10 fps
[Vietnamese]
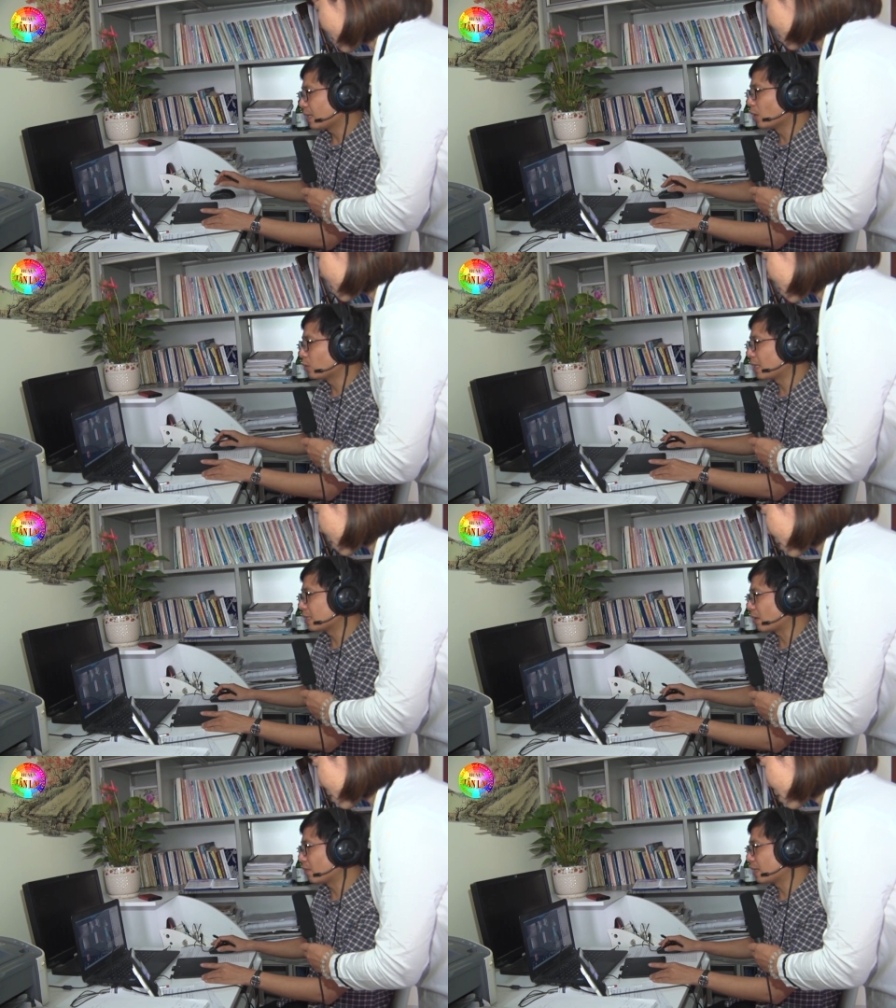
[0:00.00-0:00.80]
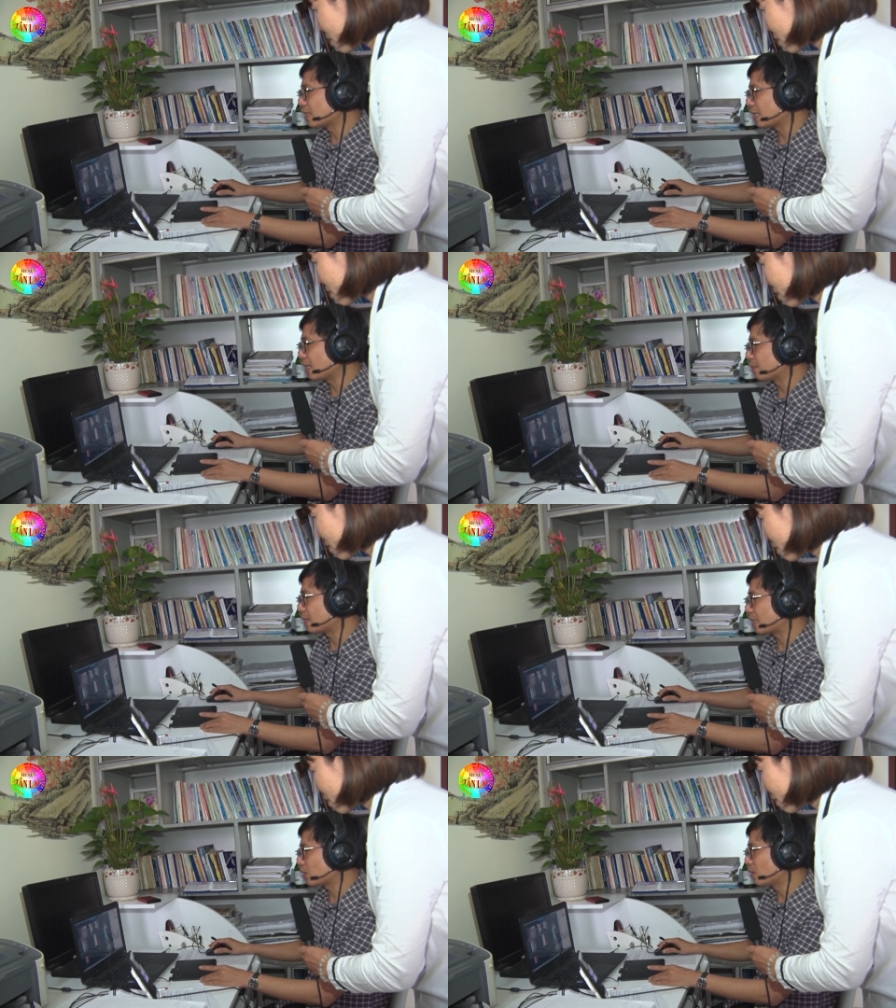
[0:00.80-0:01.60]
Đầu tiên giáo viên sẽ điểm
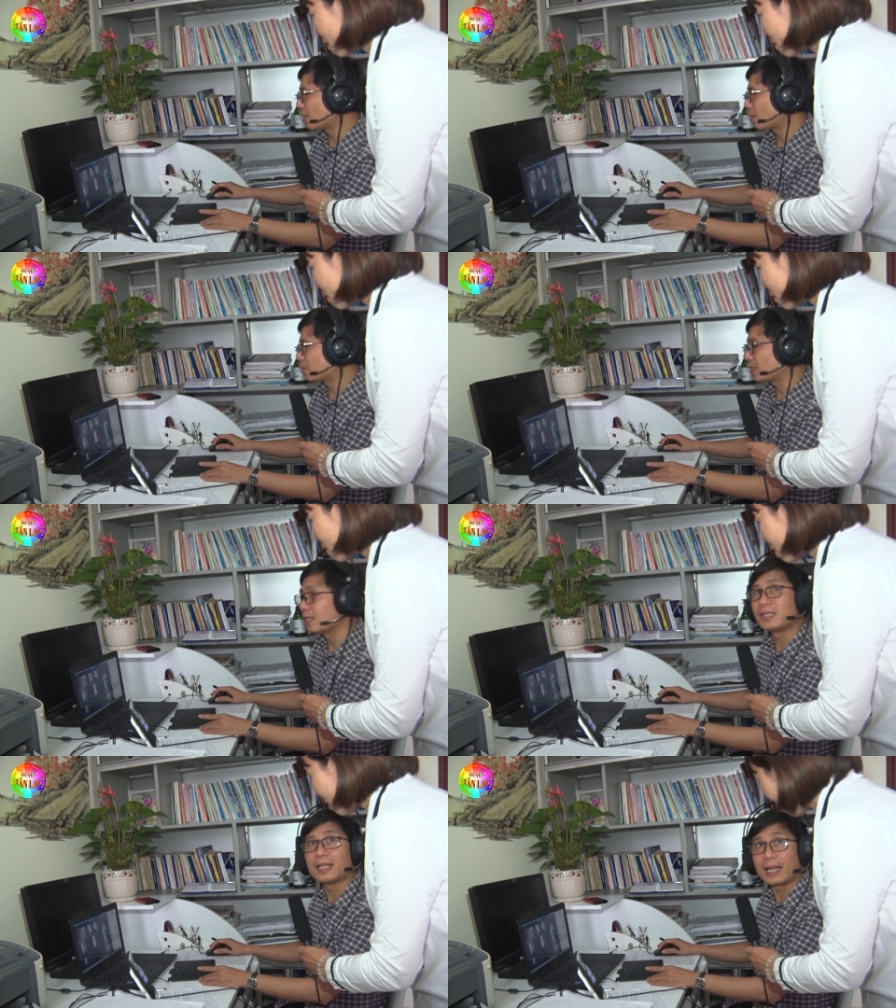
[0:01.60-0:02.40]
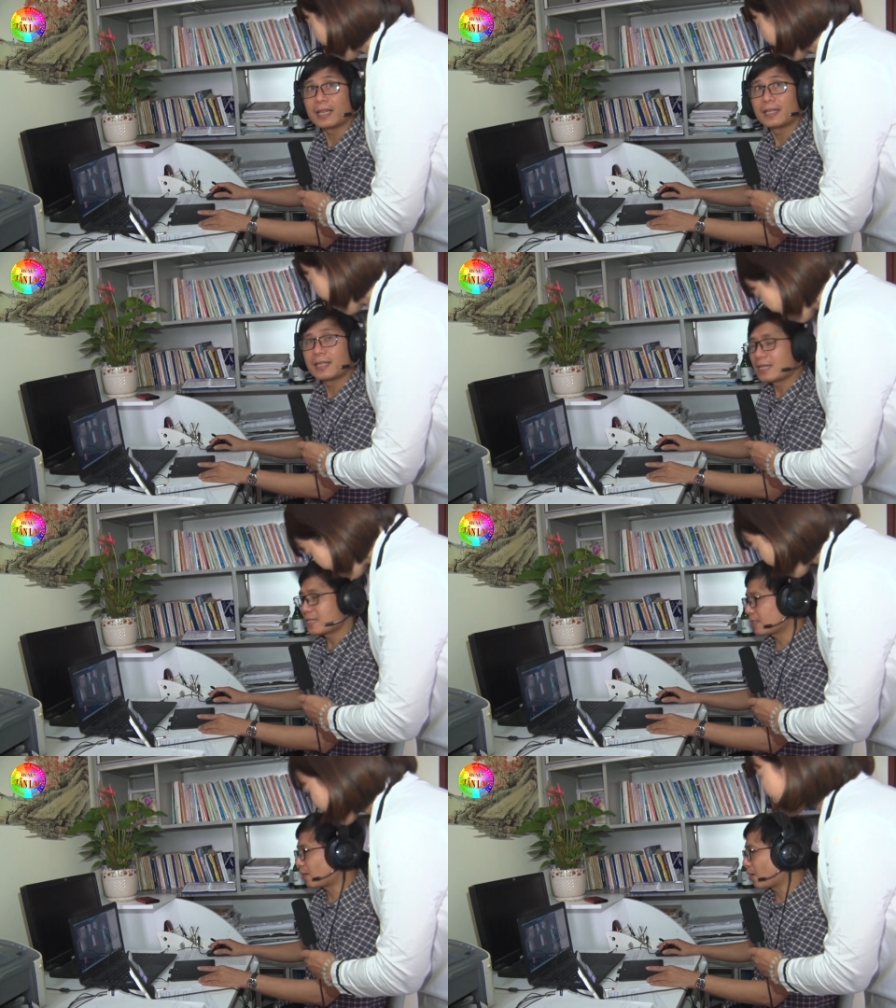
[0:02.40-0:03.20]
danh số lượng học sinh ở trên này.
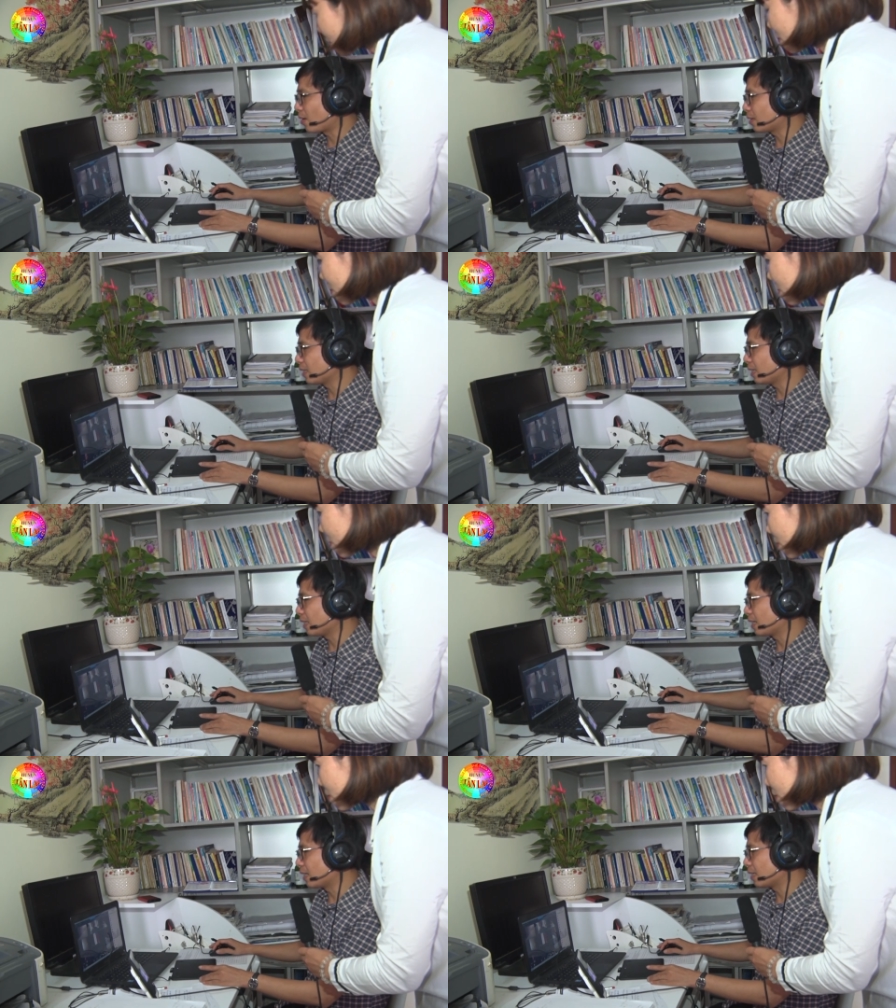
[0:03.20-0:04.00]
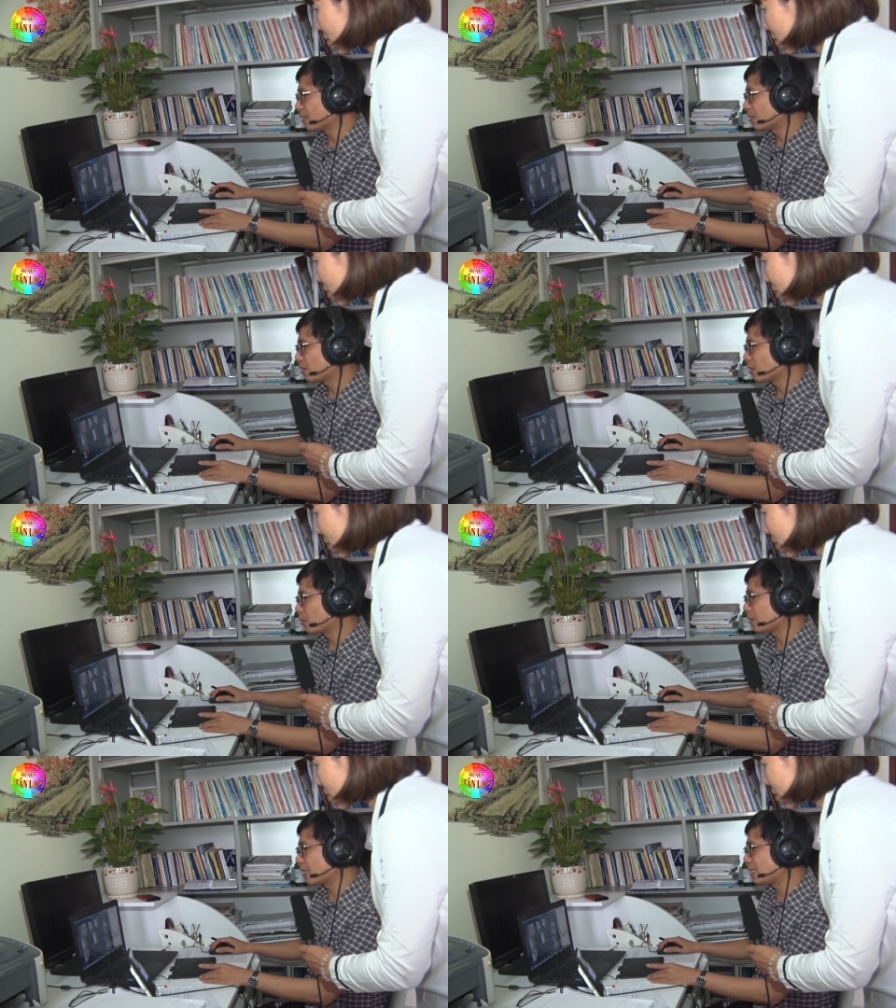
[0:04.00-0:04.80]
Sau đó thì ờ,
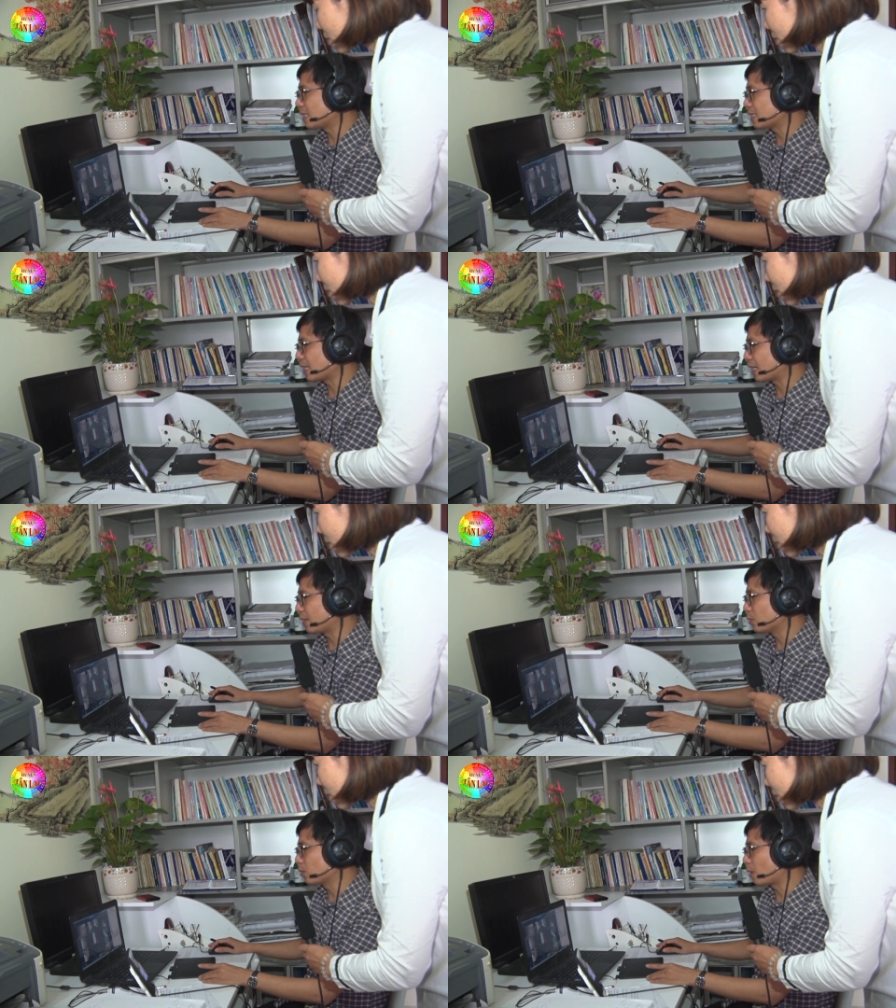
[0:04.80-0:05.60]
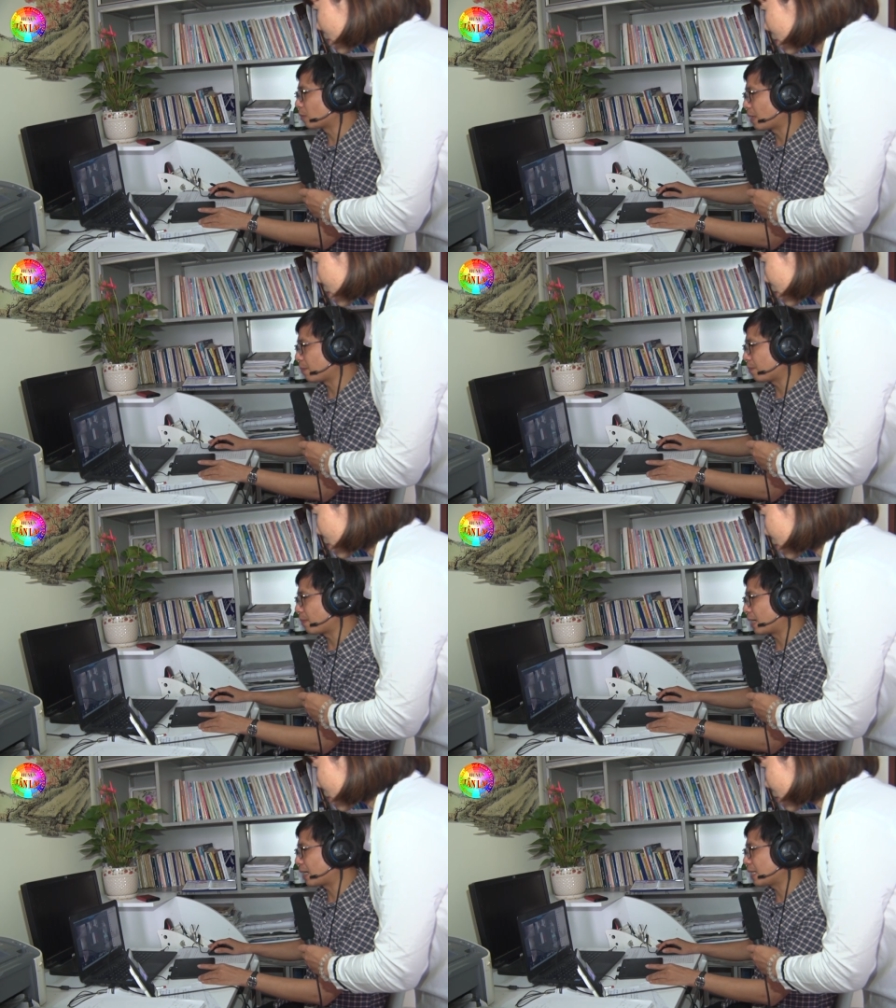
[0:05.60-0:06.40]
cũng sẽ chia sẻ cái nội dung học tập
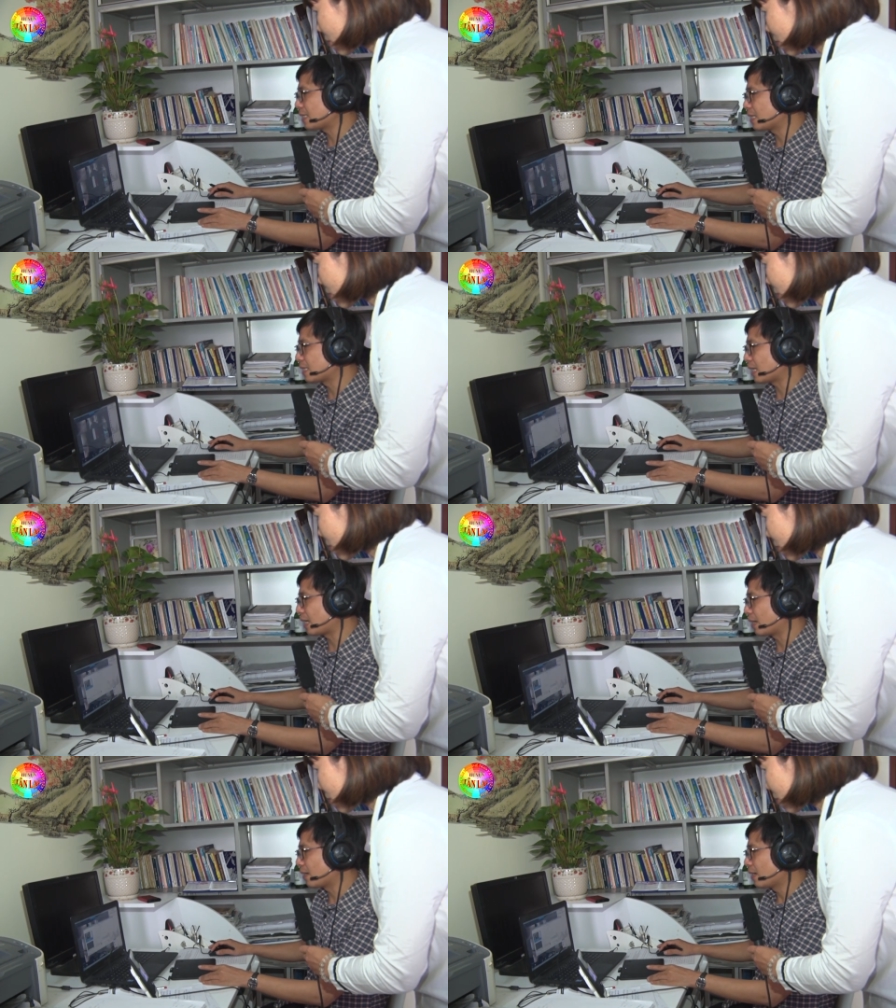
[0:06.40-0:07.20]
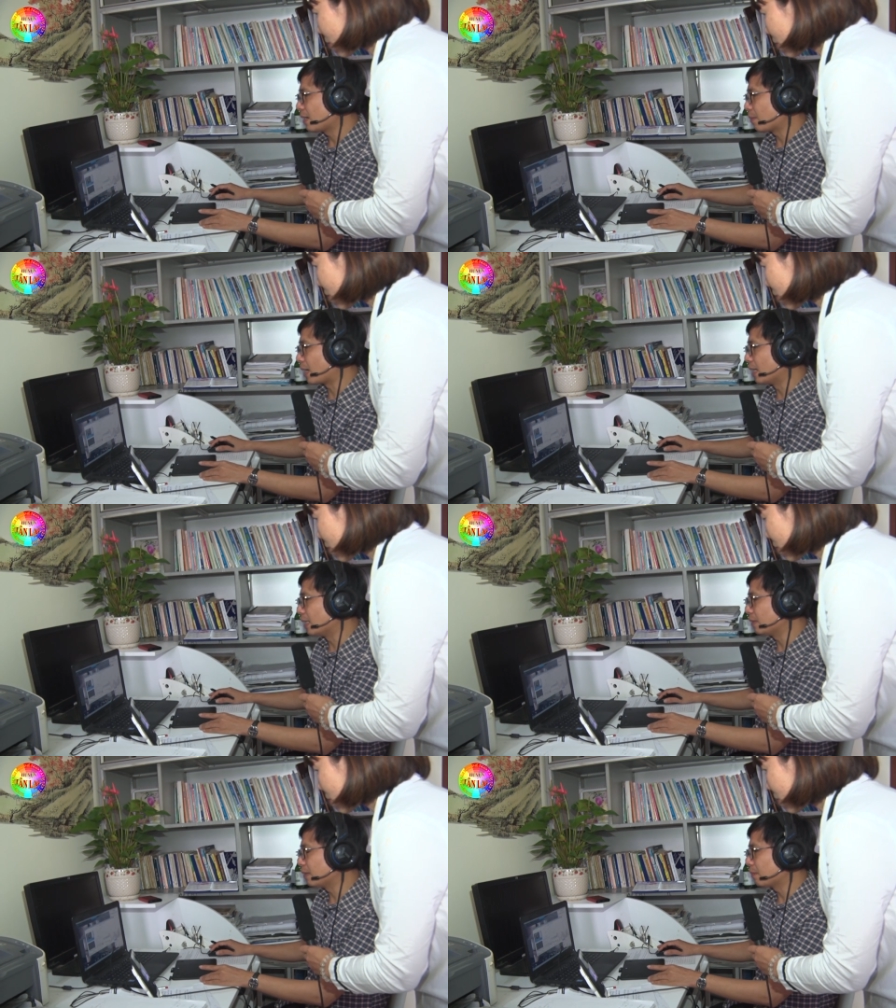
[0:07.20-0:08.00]
bằng cách chia sẻ màn
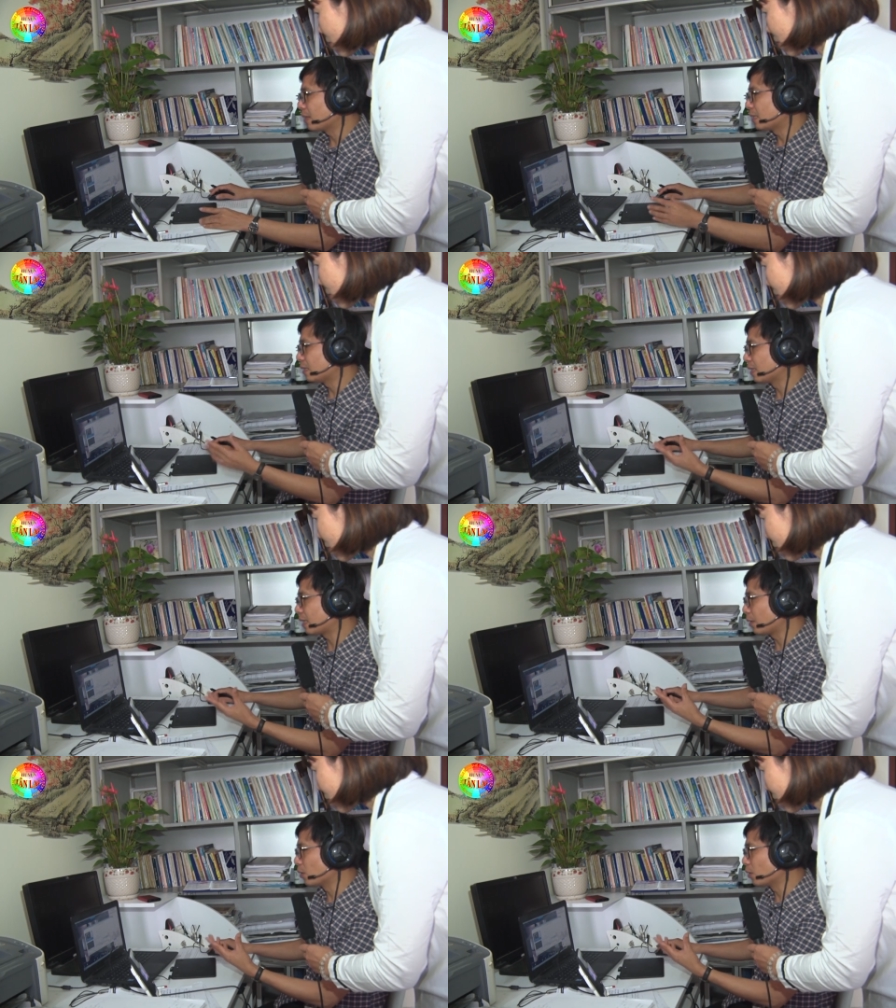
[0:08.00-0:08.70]
hình những cái